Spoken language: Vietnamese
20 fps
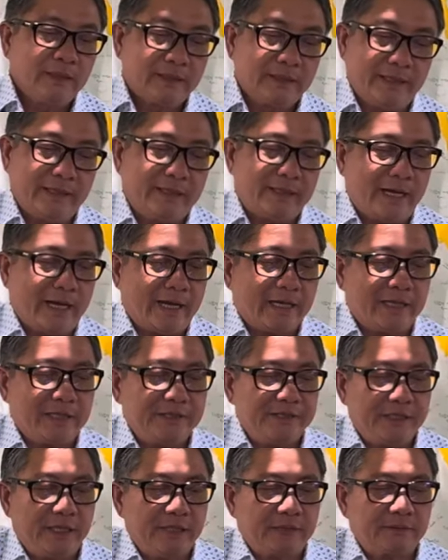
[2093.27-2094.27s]
kể cả cái
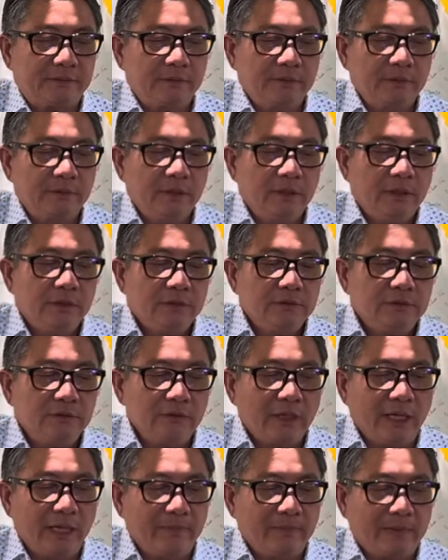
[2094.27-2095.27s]
chết suốt
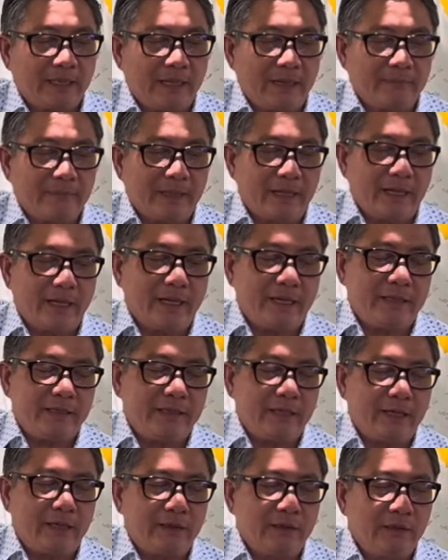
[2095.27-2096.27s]
28 ngày
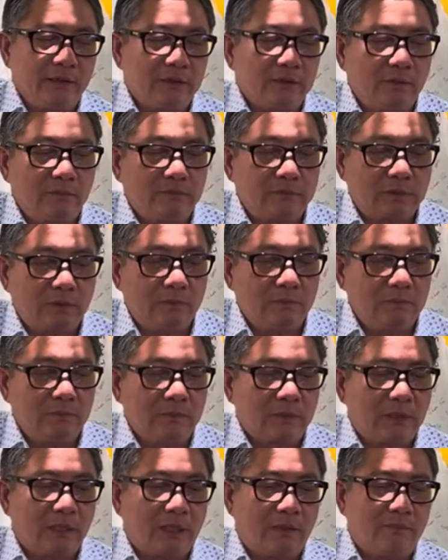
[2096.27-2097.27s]
nhà nước lúng túng
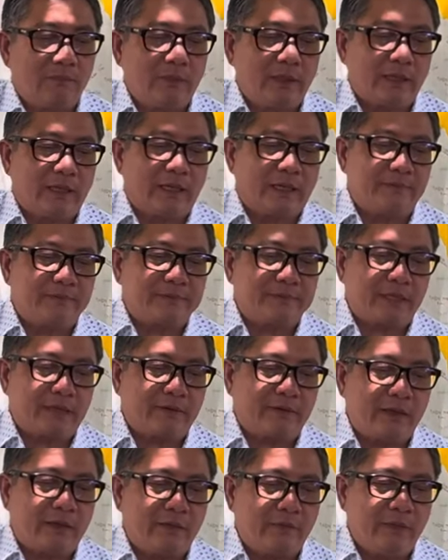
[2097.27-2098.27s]
không biết làm sao
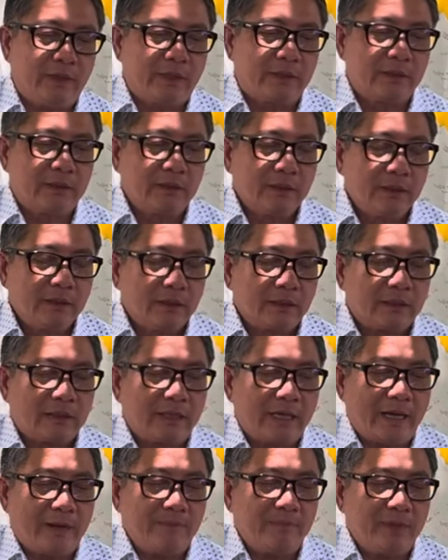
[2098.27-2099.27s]
giải quyết
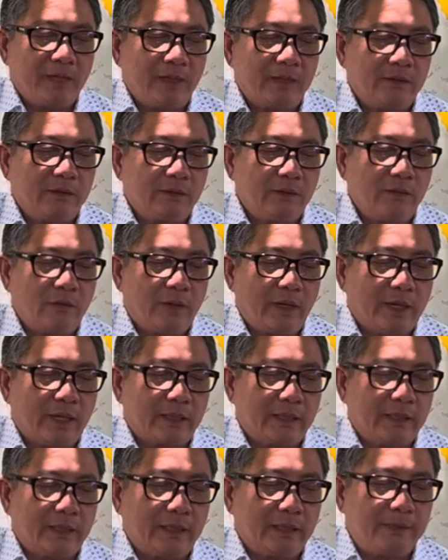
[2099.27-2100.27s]
đám dân kêu
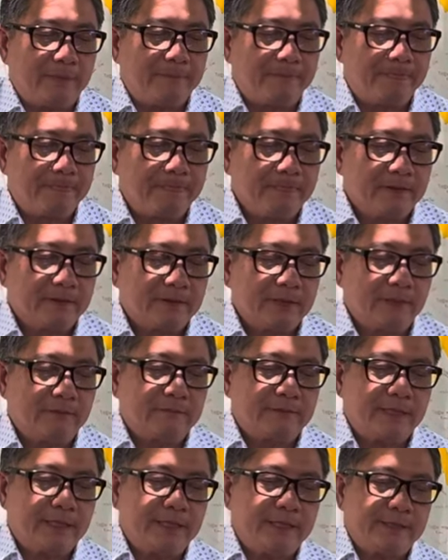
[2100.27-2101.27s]
oan này
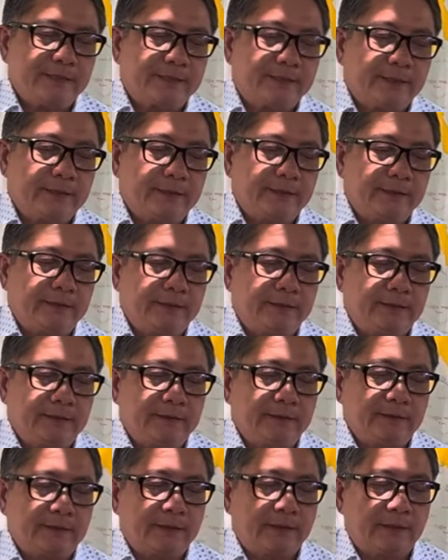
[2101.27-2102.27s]
trong khi
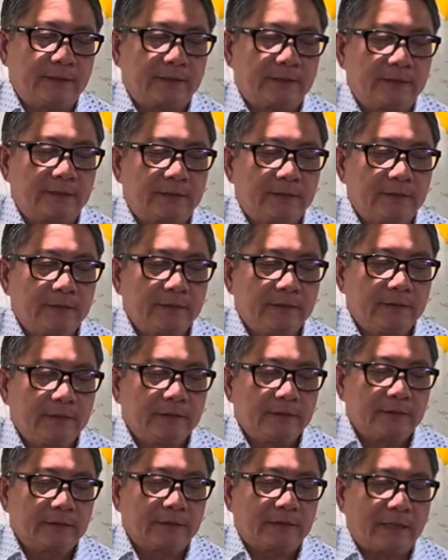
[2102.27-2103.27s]
sự thực
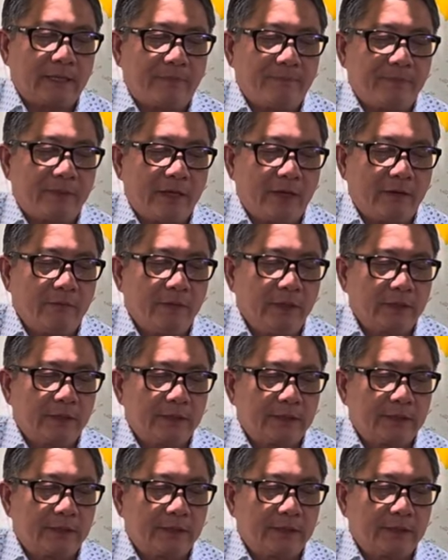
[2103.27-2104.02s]
tam giải quyết